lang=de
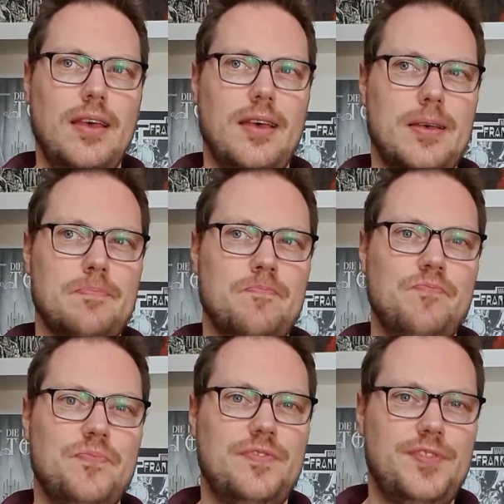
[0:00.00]

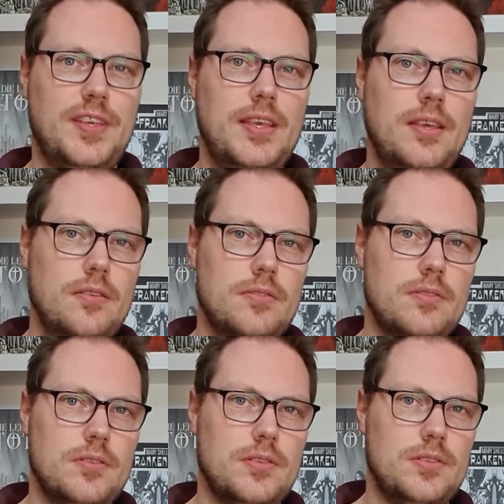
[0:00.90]
ähm, wie
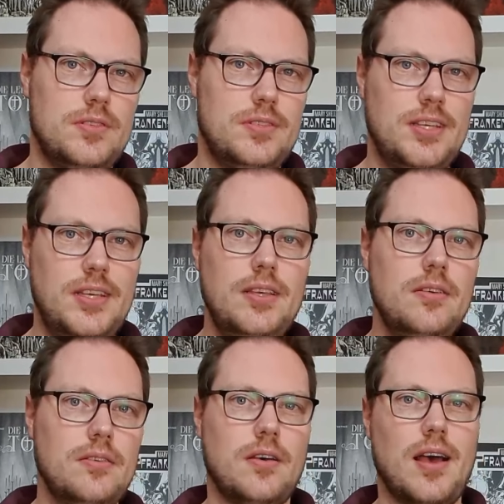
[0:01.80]
die